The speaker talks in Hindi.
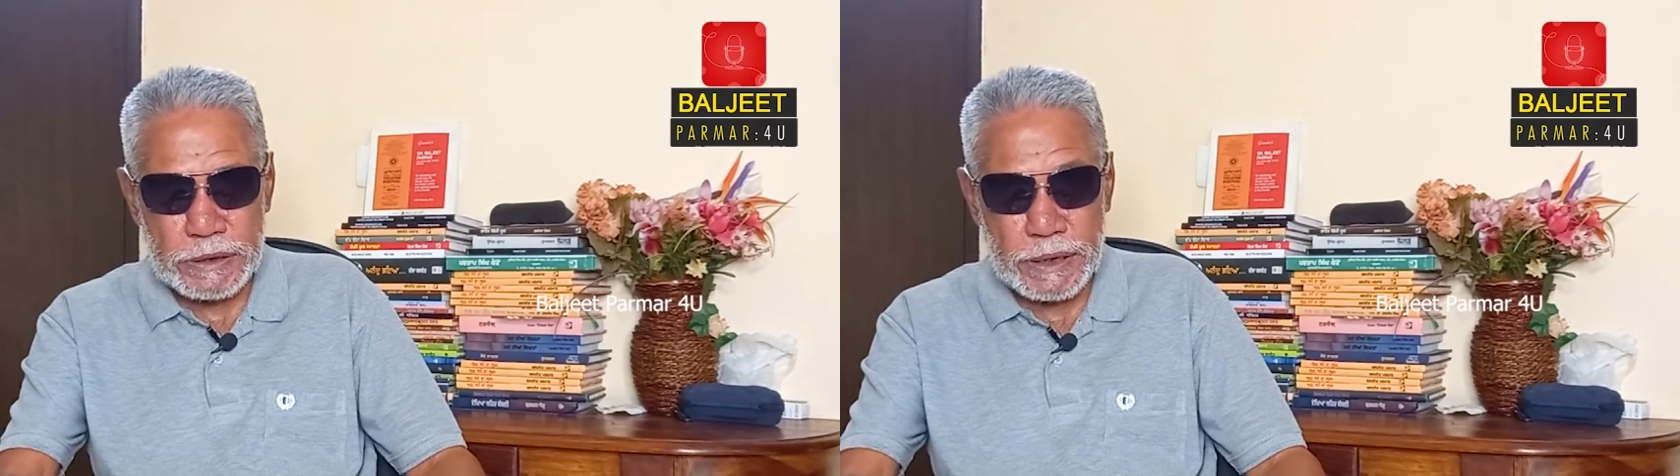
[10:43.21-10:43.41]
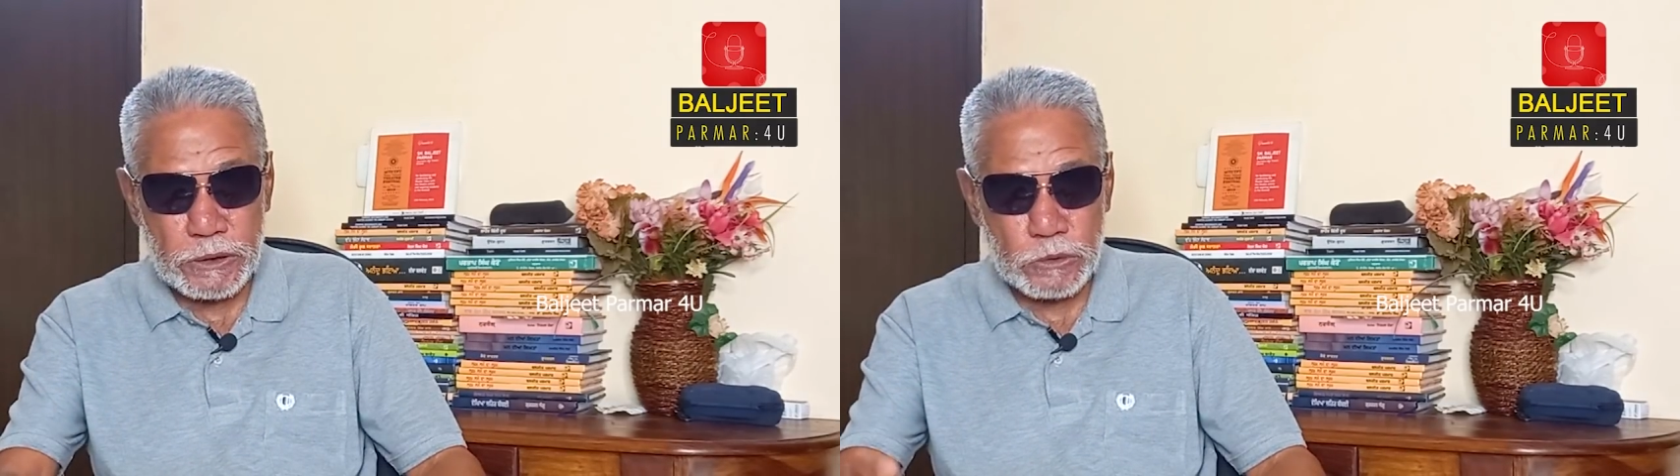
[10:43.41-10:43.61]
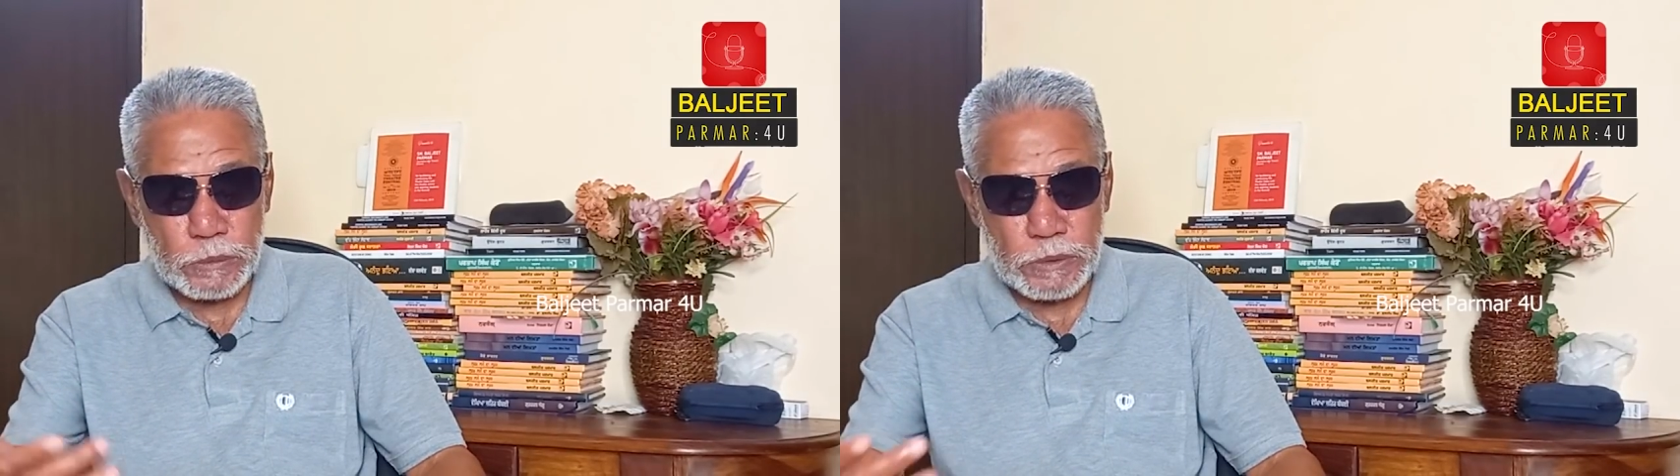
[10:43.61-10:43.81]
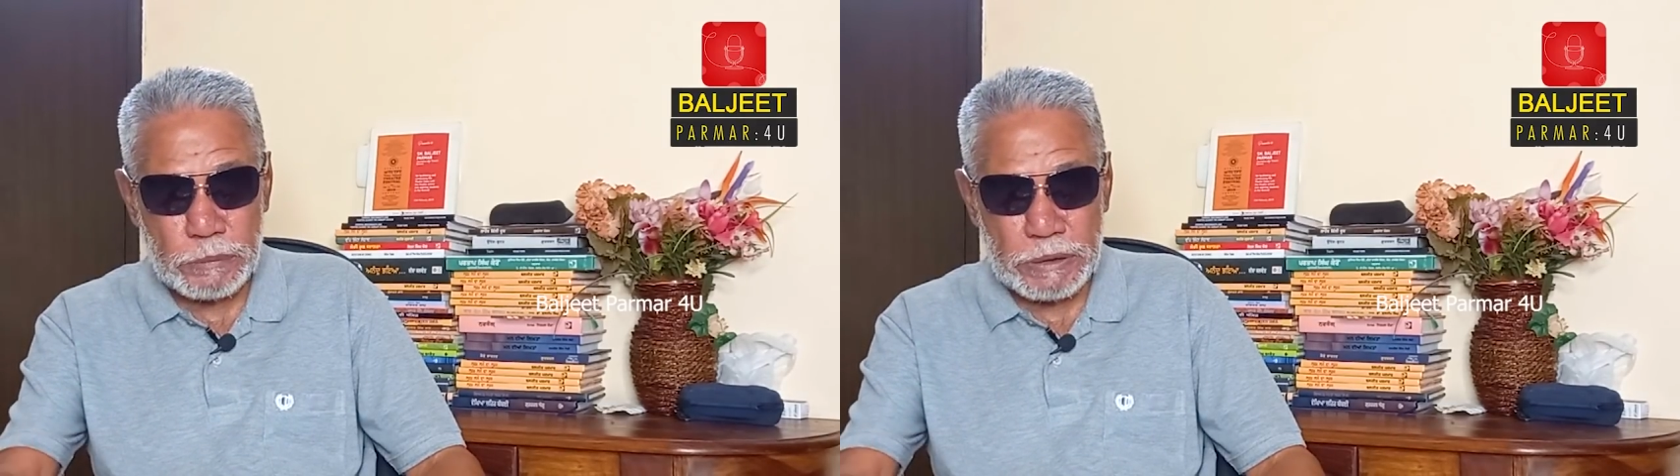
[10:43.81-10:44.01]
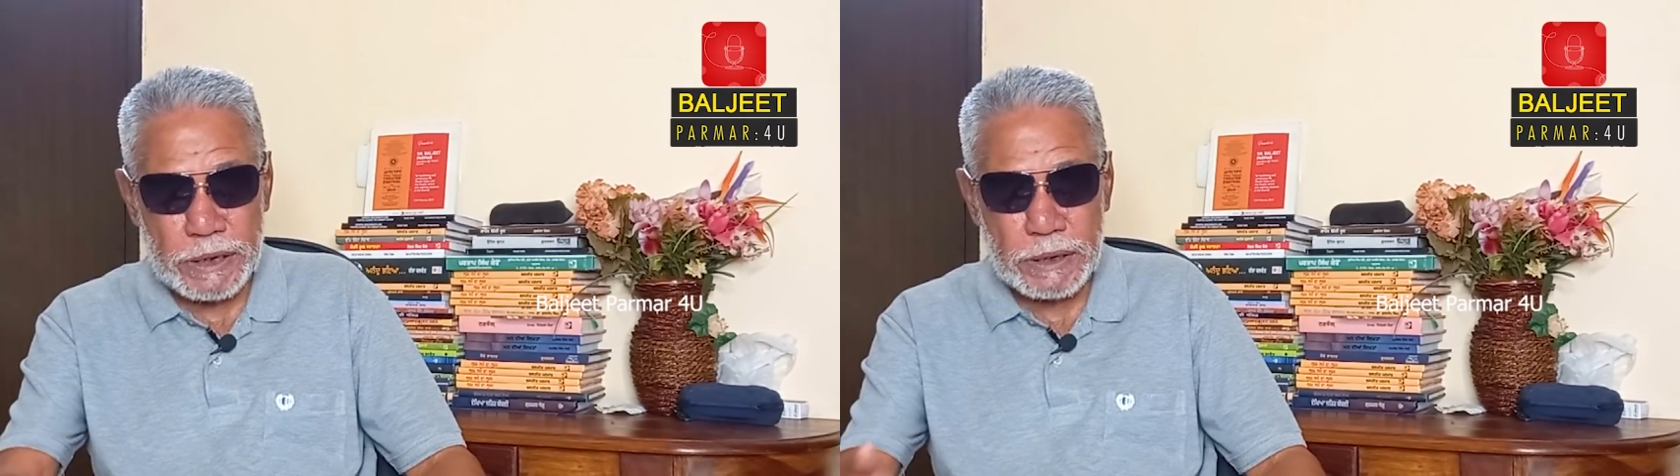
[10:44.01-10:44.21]
किया कि तुमने
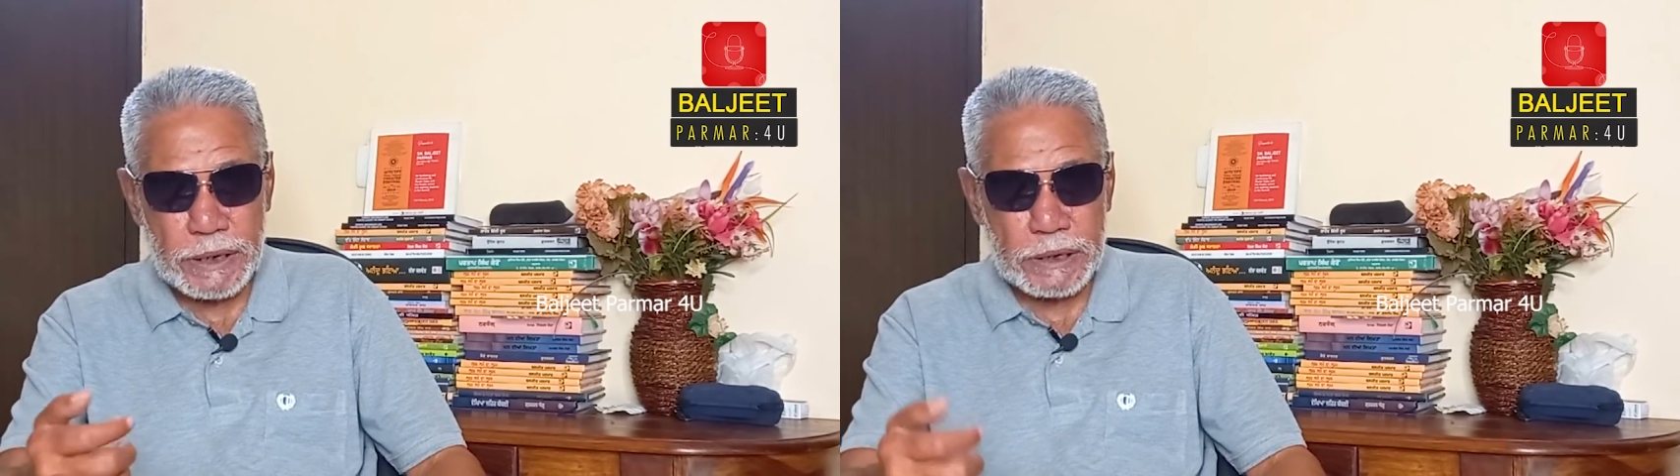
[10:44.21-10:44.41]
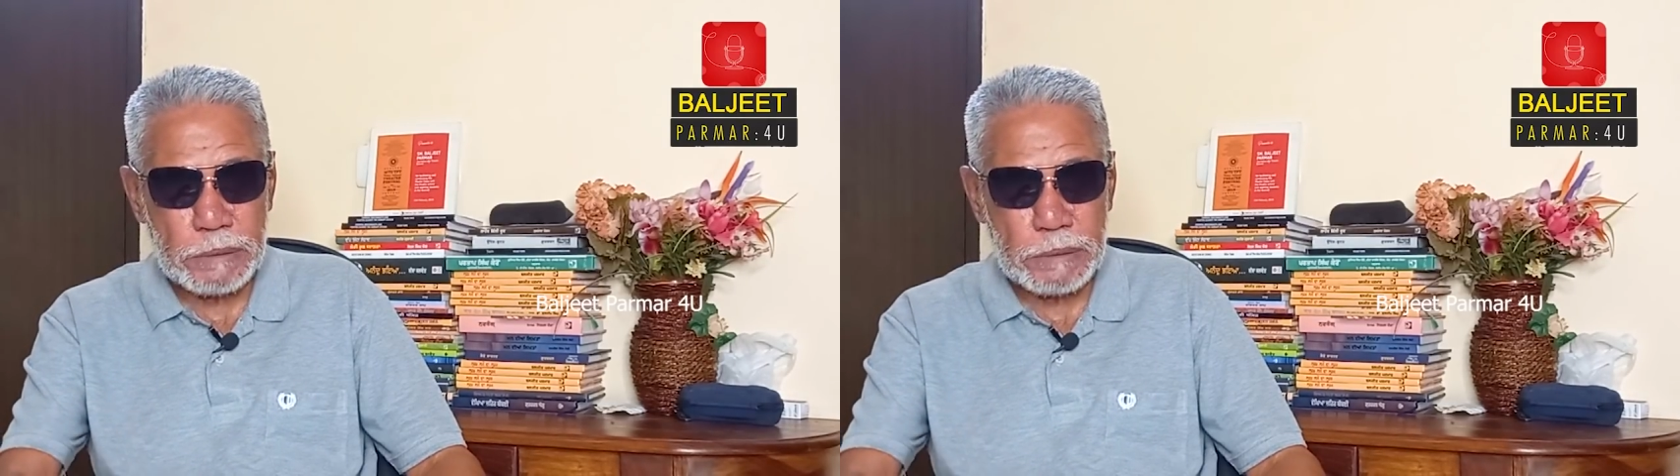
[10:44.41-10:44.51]
मेरे घर